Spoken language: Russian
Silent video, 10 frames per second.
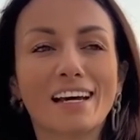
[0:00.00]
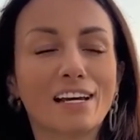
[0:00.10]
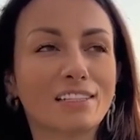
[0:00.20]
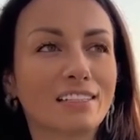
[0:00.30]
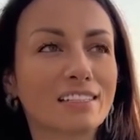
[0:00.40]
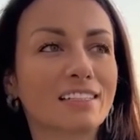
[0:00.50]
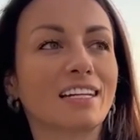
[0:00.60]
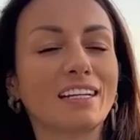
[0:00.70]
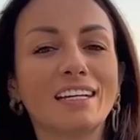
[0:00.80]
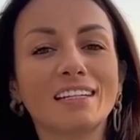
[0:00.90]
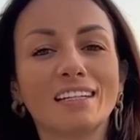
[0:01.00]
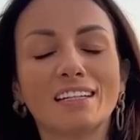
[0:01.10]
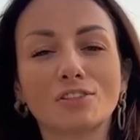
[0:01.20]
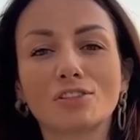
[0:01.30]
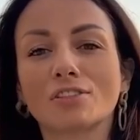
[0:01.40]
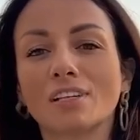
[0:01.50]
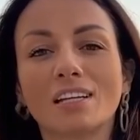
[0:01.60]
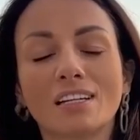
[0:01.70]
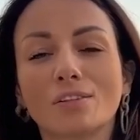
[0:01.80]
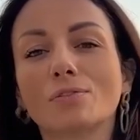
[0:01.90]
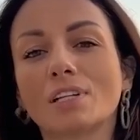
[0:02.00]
это настроение и то, что я ни одну